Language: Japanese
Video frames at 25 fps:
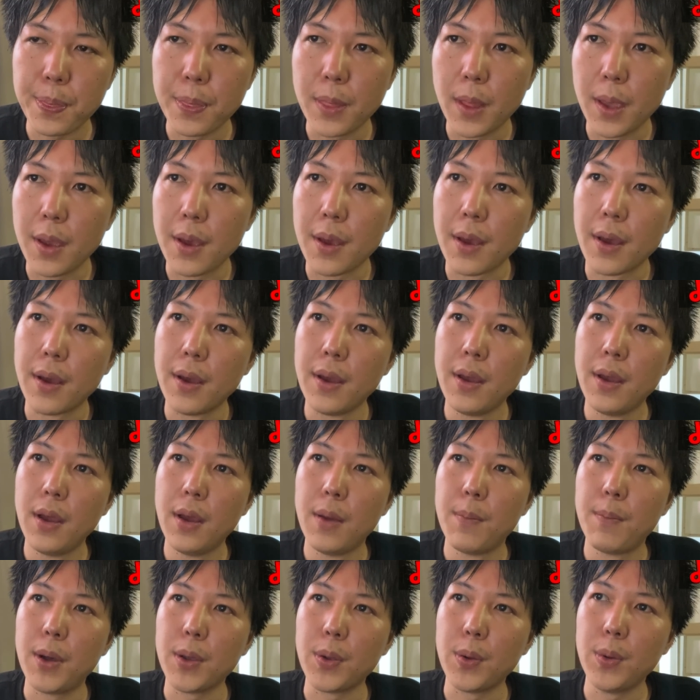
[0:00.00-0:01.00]
で、
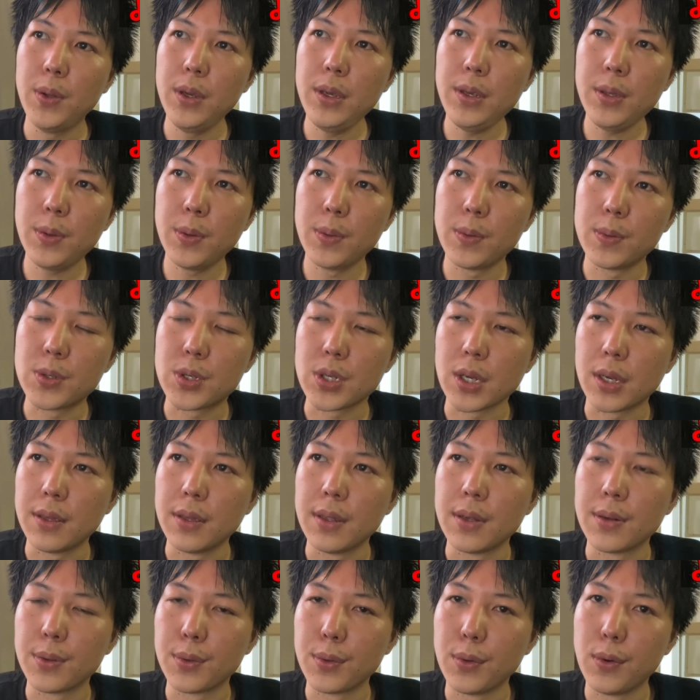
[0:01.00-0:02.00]
まあ、り人の
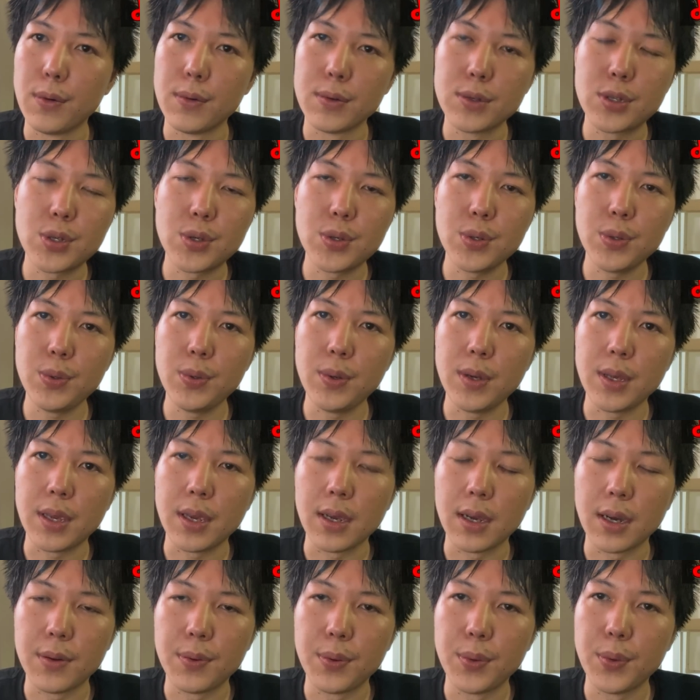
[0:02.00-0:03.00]
チャンネルの収
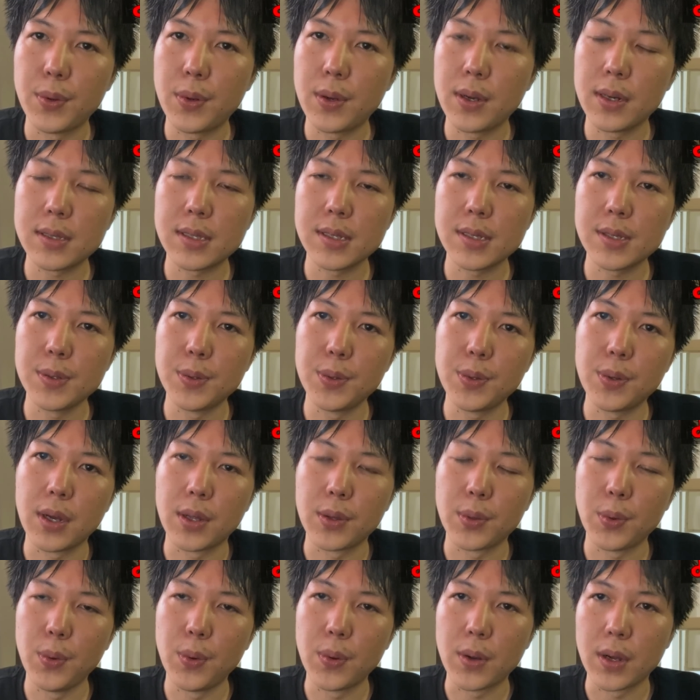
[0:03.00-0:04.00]
益が復活する
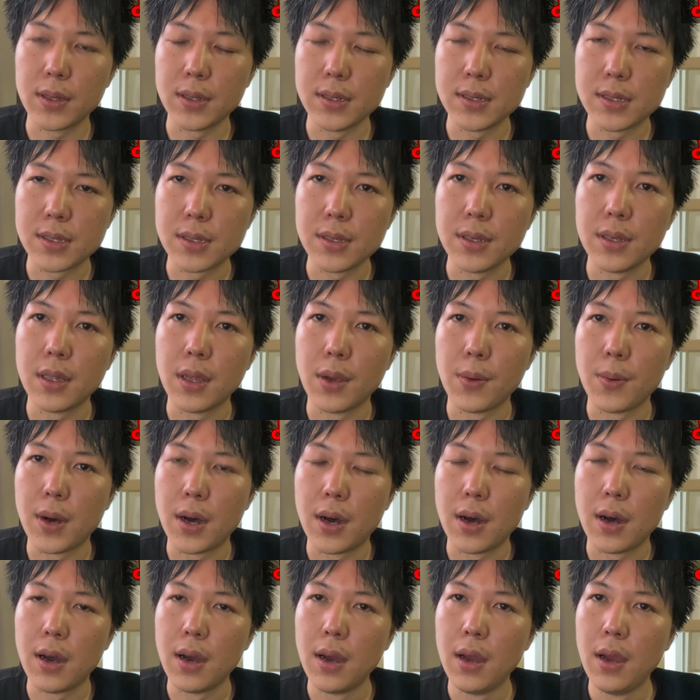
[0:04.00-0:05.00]
かどうかについて
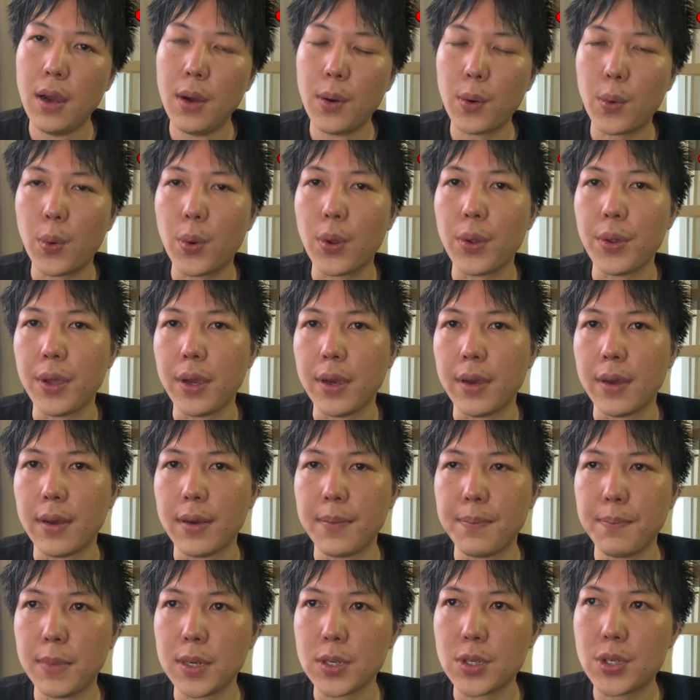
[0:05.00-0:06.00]
は、これ
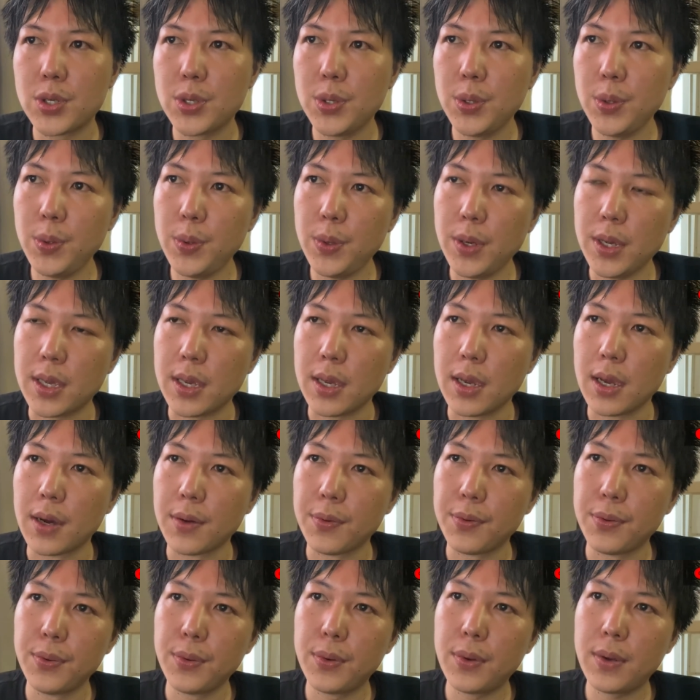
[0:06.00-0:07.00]
ね、まあ、収益
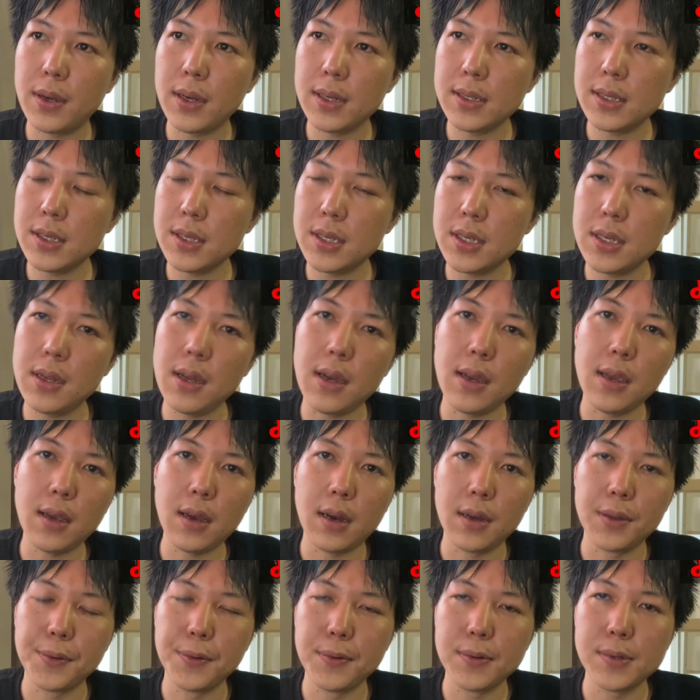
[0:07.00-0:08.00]
が復活しない
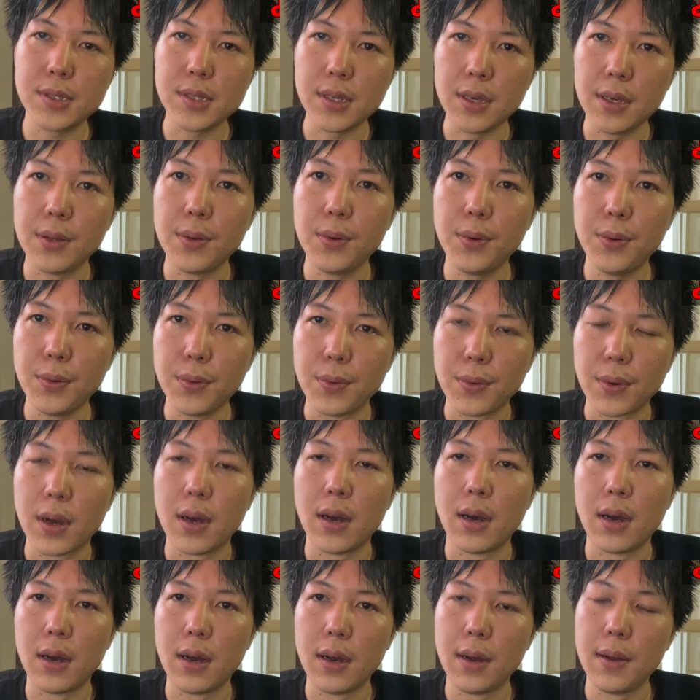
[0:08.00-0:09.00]
可能性の方
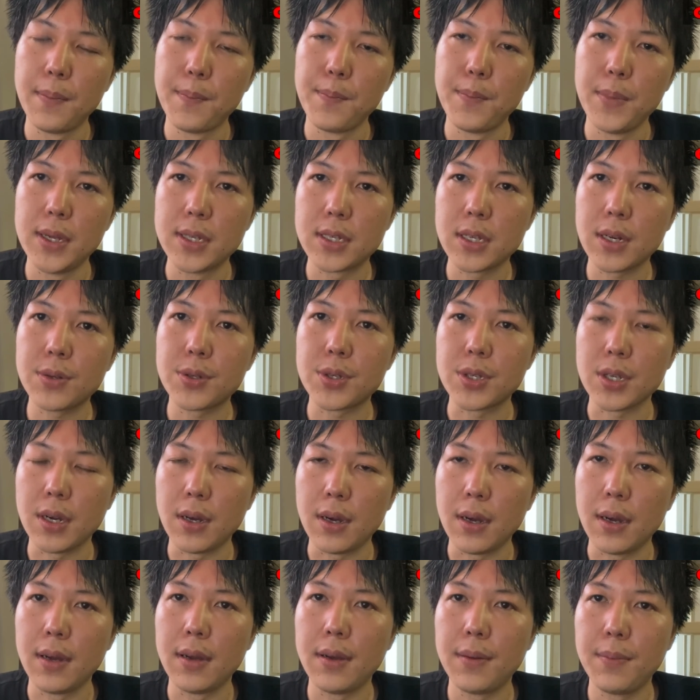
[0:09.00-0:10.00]
がめちゃく
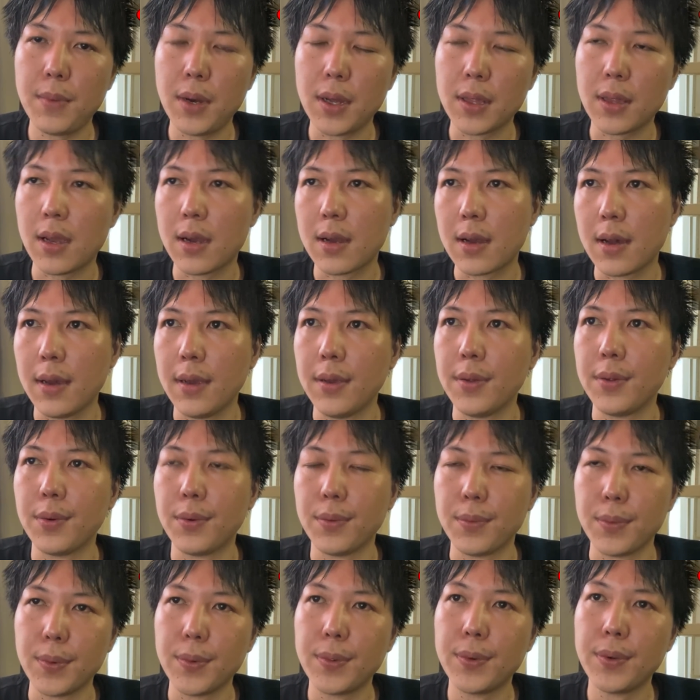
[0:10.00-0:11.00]
ちゃ、まあ、高い
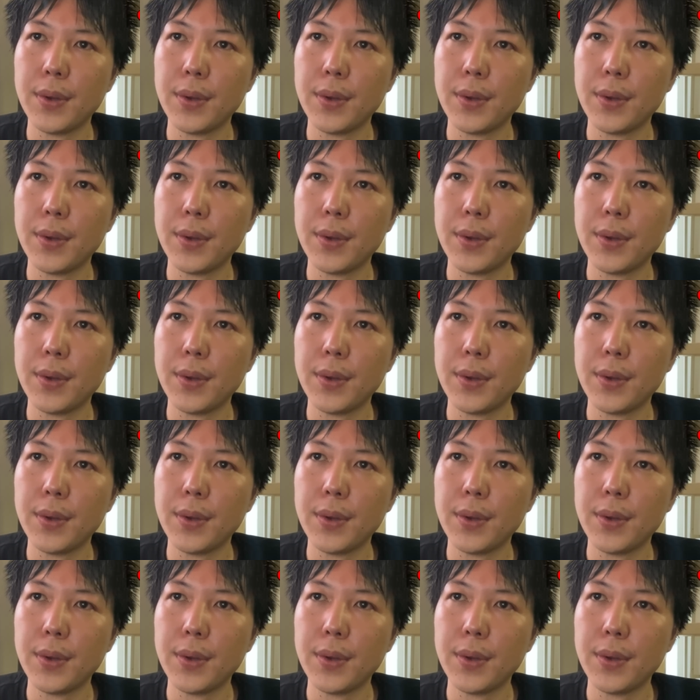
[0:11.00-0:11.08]
と思